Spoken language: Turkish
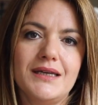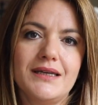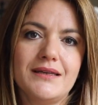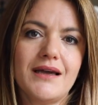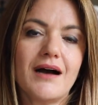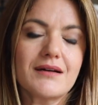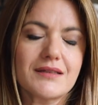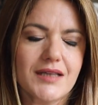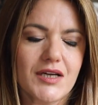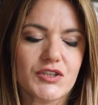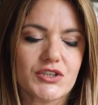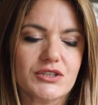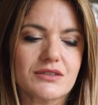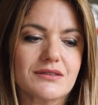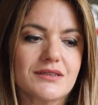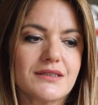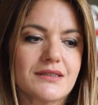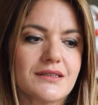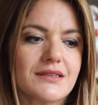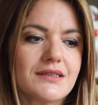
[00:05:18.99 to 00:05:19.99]

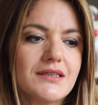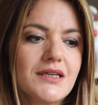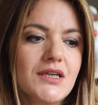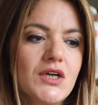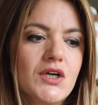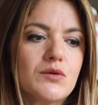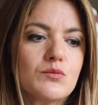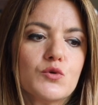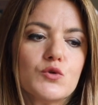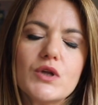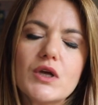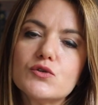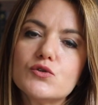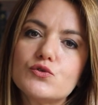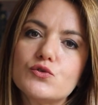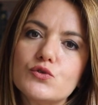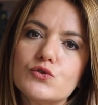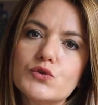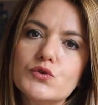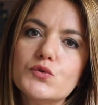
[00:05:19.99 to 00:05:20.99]
yaklaştıklarını, bundan
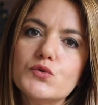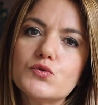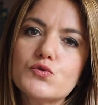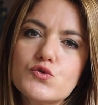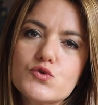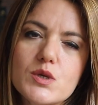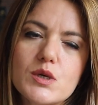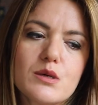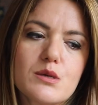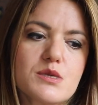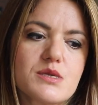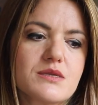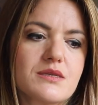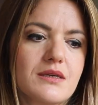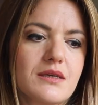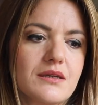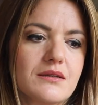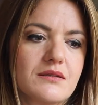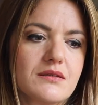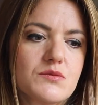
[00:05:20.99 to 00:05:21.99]
ötürü uluslararası
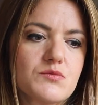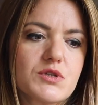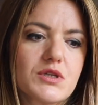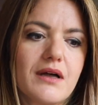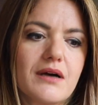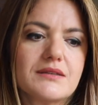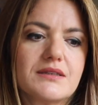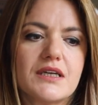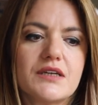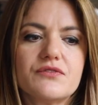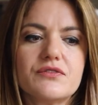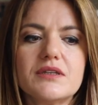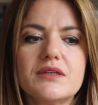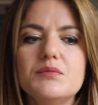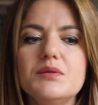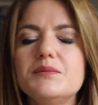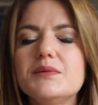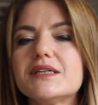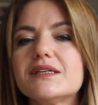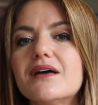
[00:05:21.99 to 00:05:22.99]
yatırımcılar
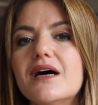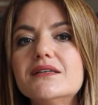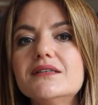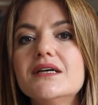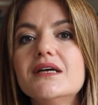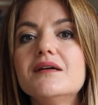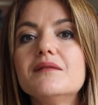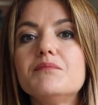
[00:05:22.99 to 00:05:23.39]
tarafında bir miktar